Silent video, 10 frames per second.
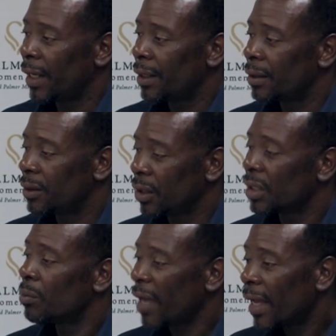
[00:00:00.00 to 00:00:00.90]
Boyce
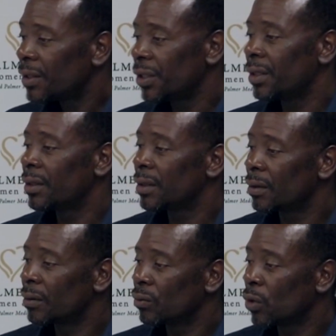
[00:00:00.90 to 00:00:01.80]
ban đầu đã nói với
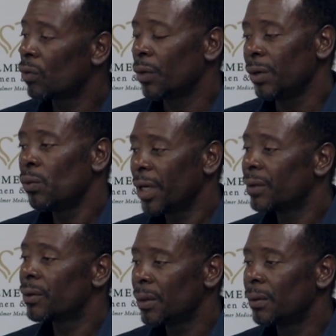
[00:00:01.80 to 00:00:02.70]
cảnh sát rằng
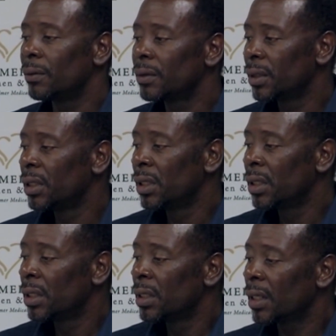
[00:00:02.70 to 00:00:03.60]
vợ của ông
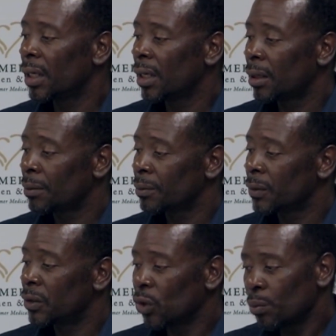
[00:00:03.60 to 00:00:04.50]
ta đã tự tử.
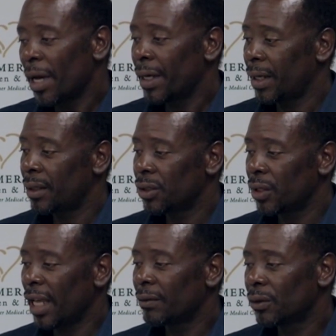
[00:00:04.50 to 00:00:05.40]
Nhưng
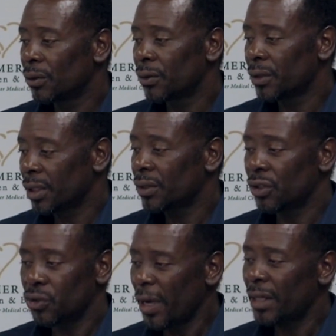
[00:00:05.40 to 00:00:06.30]
sau một quá trình điều
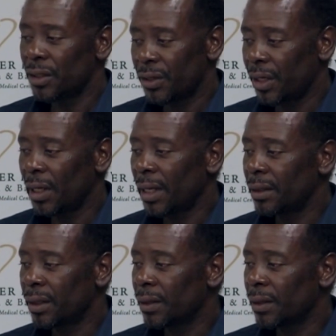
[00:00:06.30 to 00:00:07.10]
tra thì phía cảnh